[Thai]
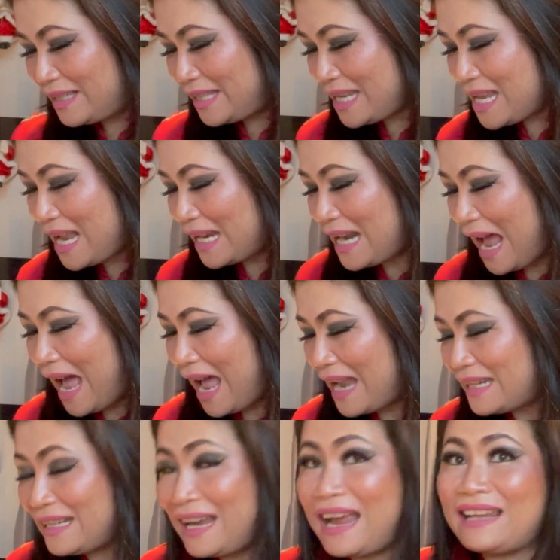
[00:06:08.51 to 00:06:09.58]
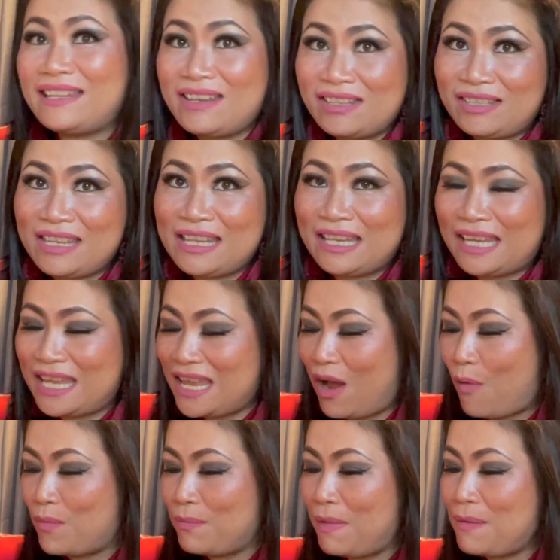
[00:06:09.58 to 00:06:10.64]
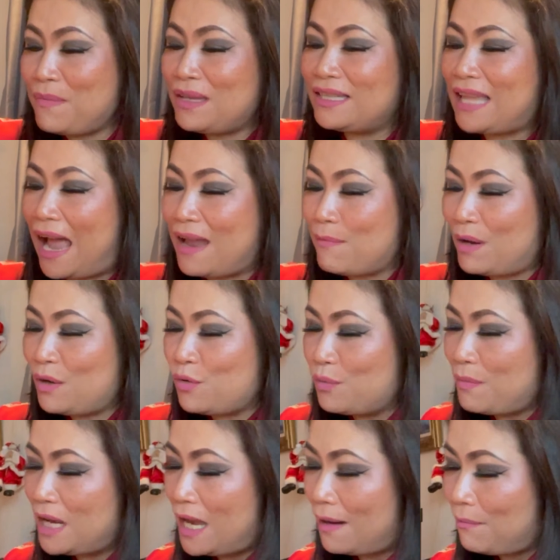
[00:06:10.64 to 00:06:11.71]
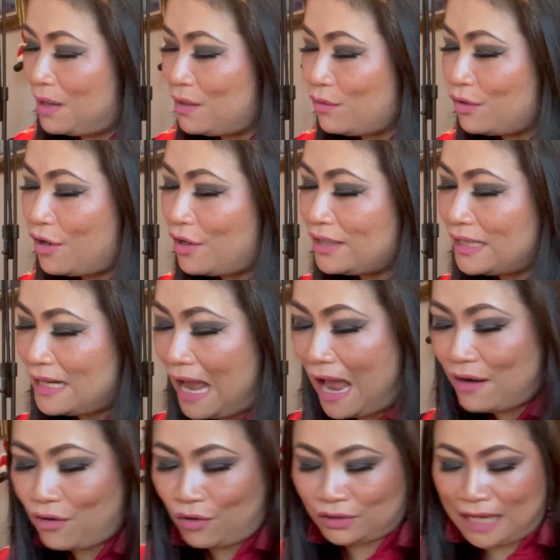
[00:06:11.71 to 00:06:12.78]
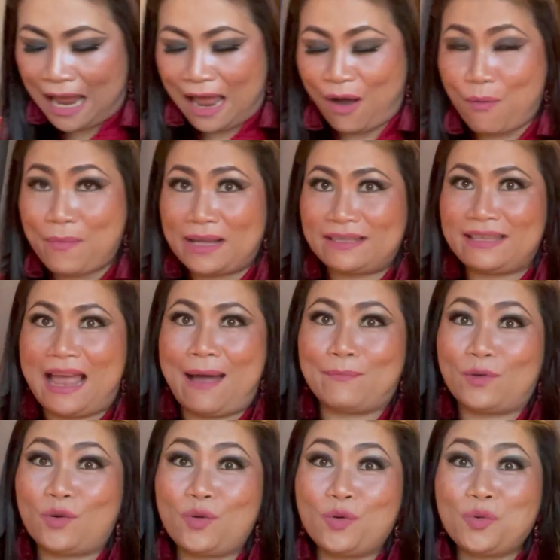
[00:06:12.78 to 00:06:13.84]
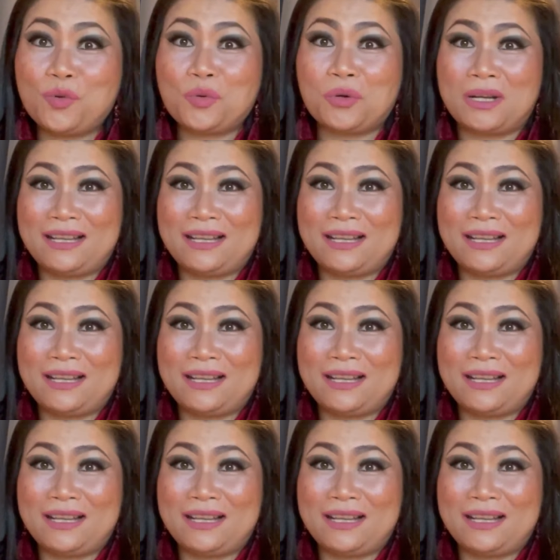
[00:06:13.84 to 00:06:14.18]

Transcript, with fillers: เสียดายนะคะที่สีเขียวมันไม่มีไซส์แม่นุชไม่งั้นแม่นุชก็จะได้รองเท้ามาสามคู่